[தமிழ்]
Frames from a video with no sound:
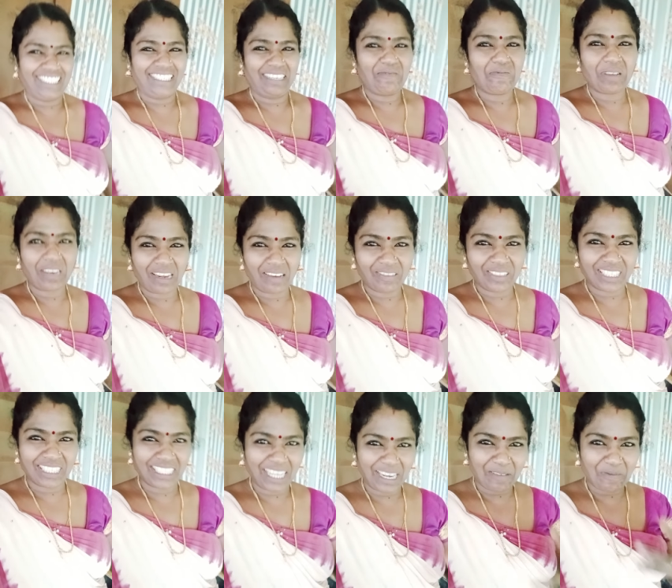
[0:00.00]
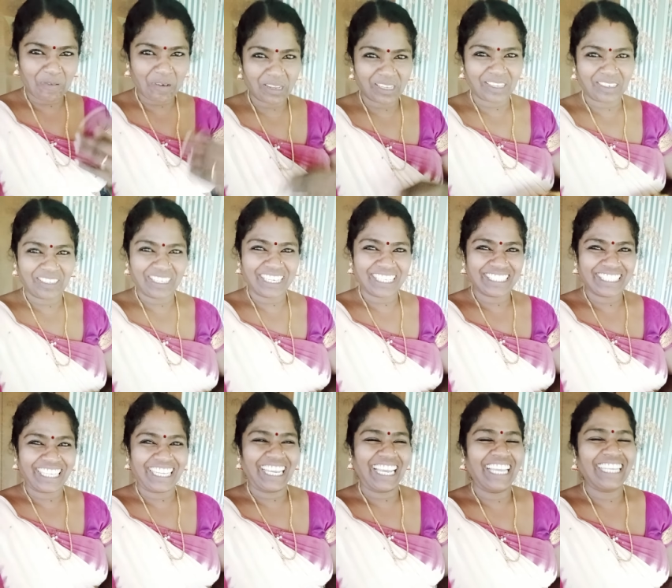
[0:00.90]
இப்படிலாம் விற்று தானே பிழைக்கணும் என்ன
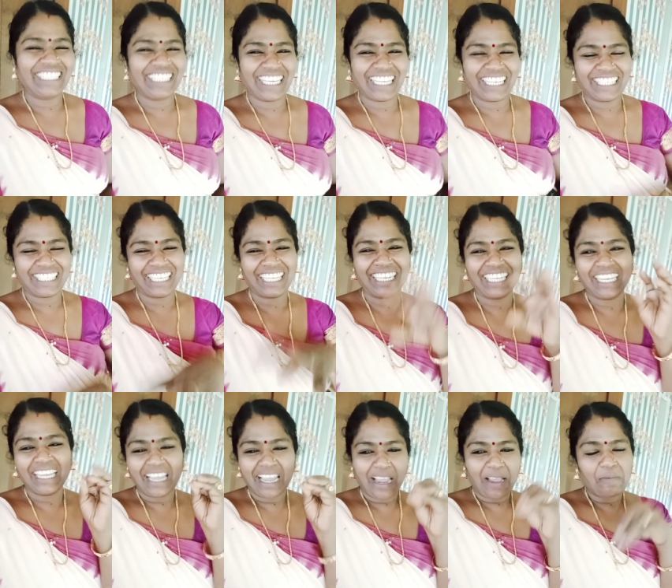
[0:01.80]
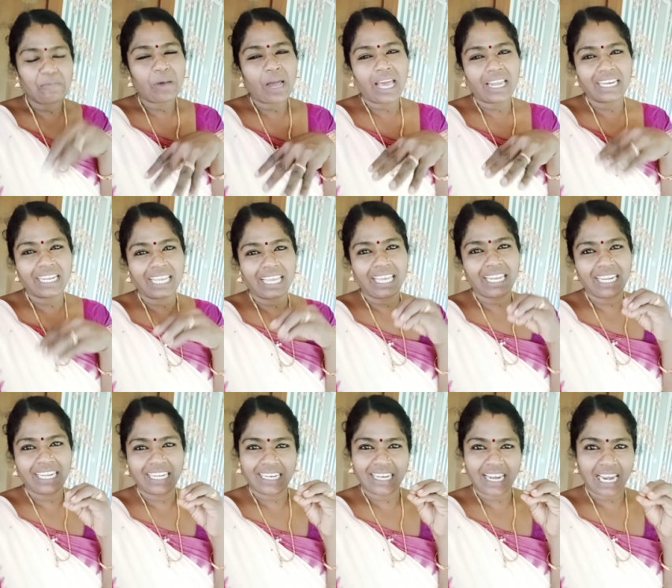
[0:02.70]
செய்ய சரி சரி பாருங்கள்
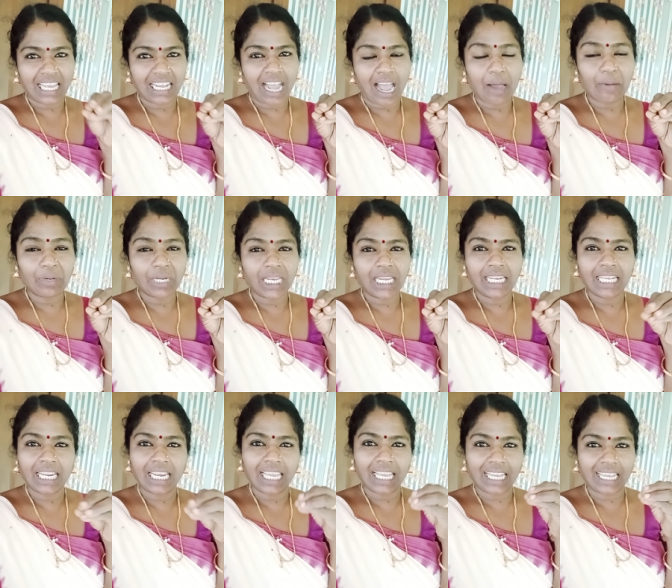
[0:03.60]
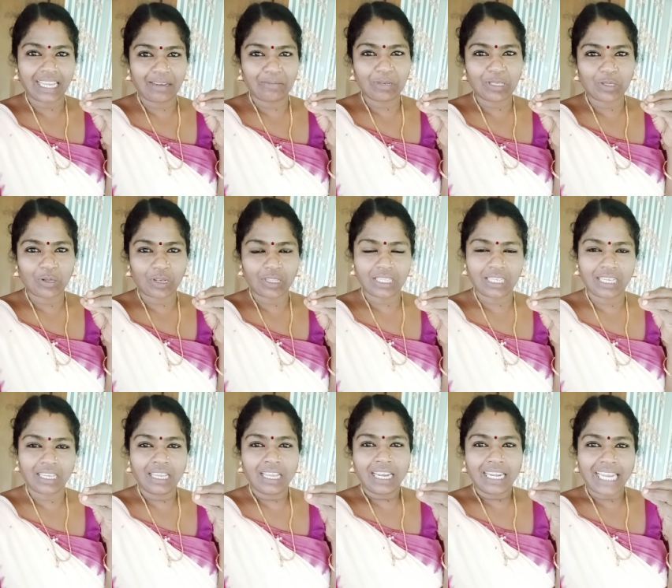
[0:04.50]
ரெண்டு நாளாக காமெடி எடுக்கலை எப்படி
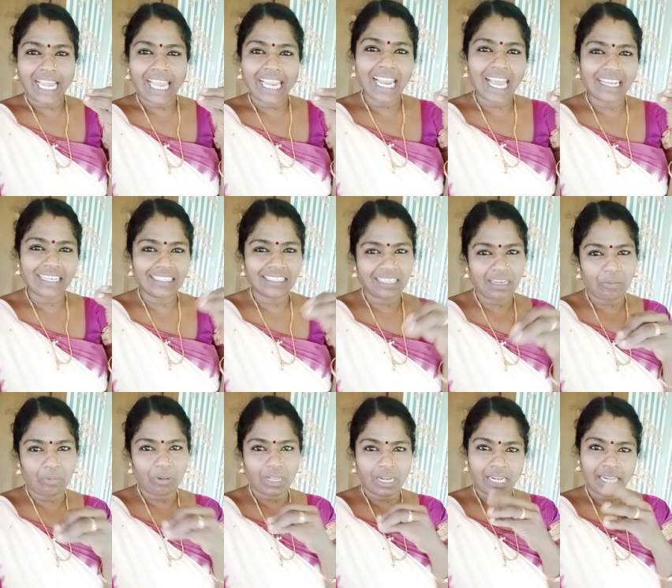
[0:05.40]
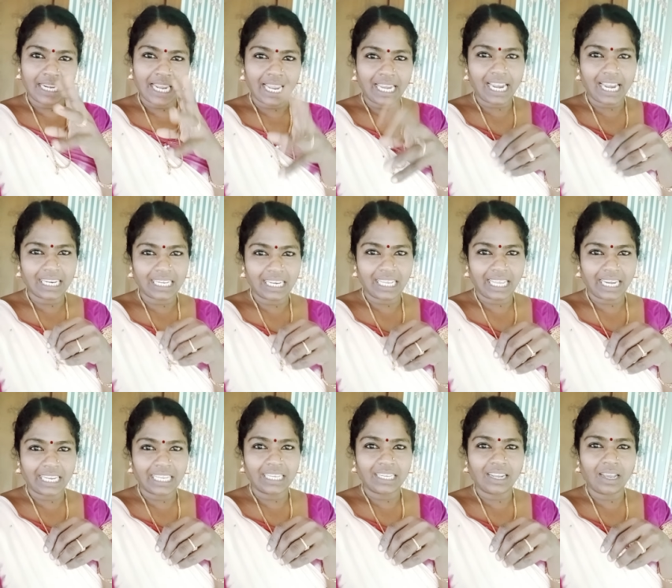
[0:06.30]
சொல்கிறது டைலாக்குங்கிற பேரில் டைலாக்கில்
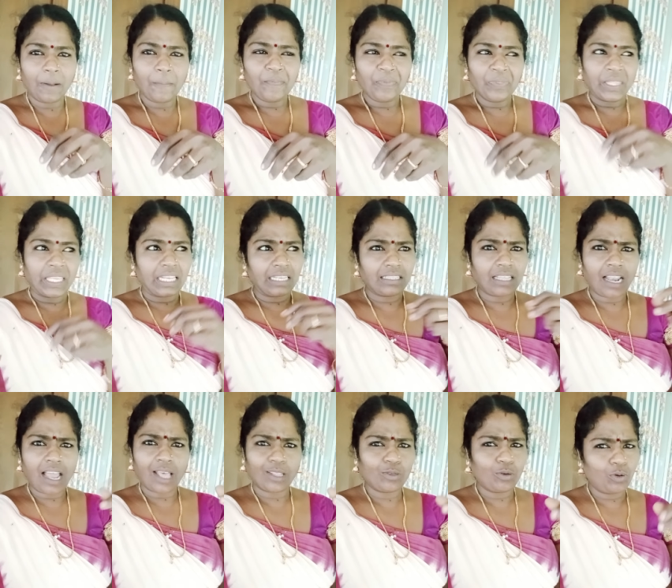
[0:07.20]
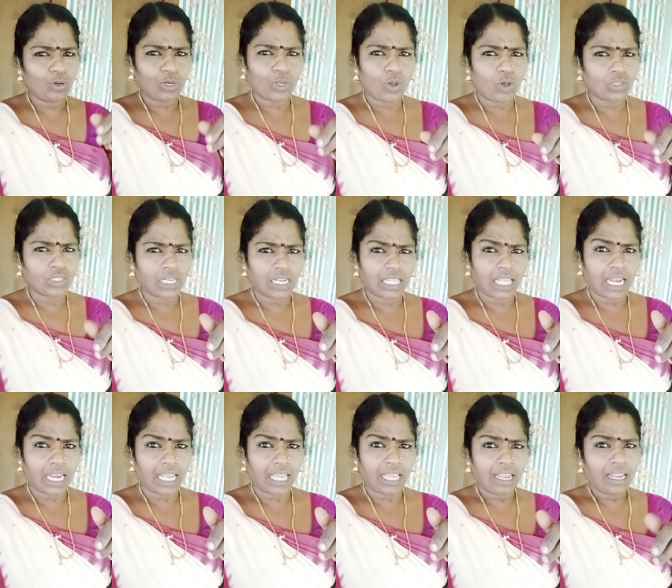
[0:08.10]
இறங்கிட்டான் இருந்தாலும் அதுவும் ஒரு யோசனை
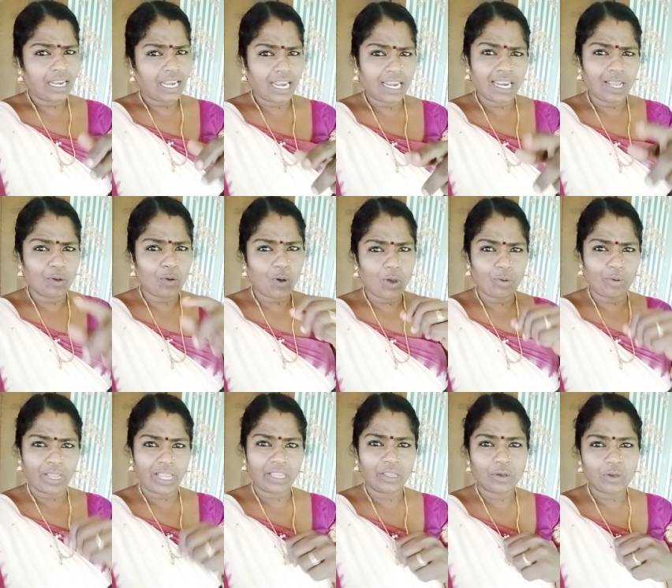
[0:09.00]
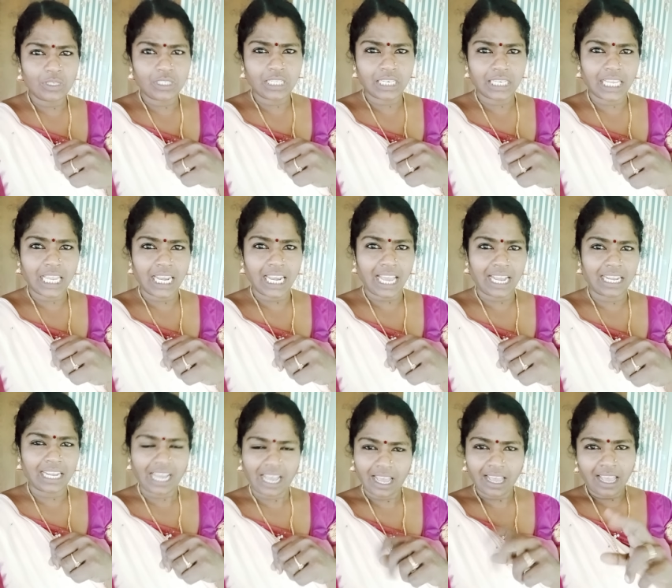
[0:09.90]
தானே நல்ல கோர்வையை யோசிச்சிருக்கேன்ல
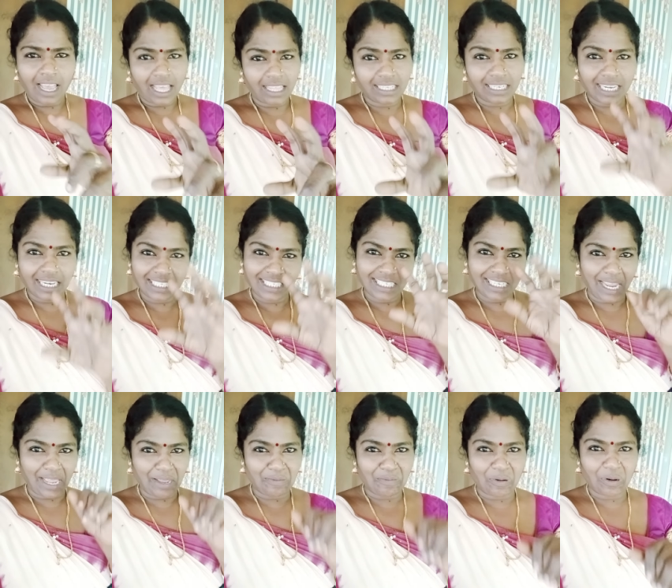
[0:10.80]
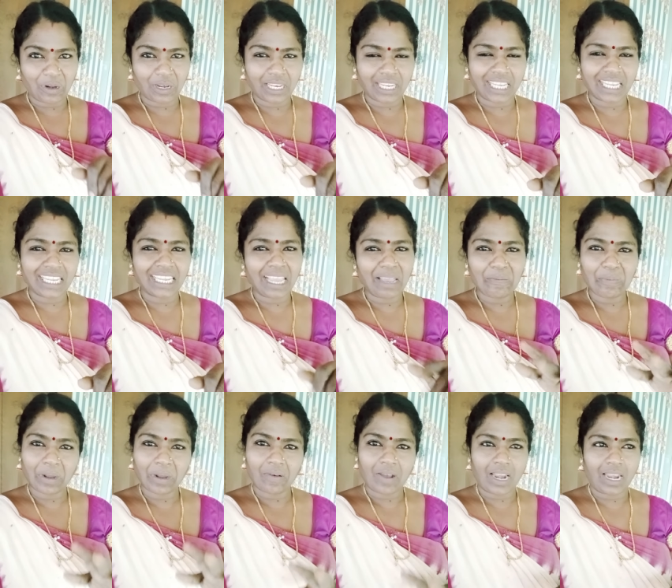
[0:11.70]
அக்கா அதை நினச்சி லைக் போட்டிருக்கீங்க
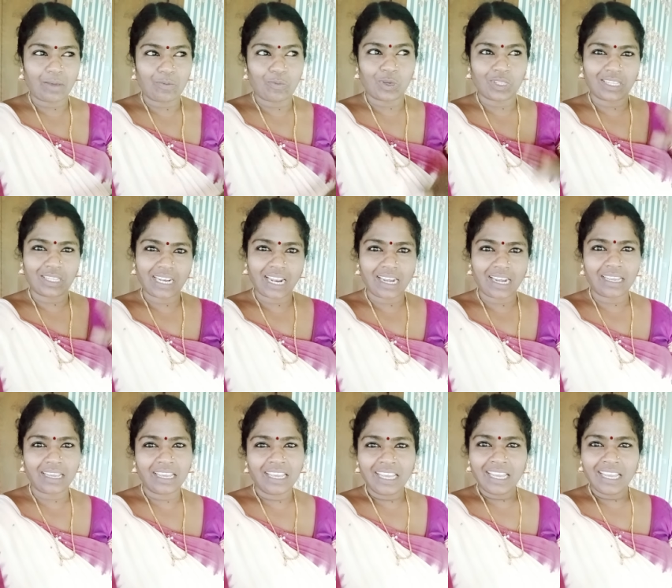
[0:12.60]
பரவாயில்ல முதல் நாள்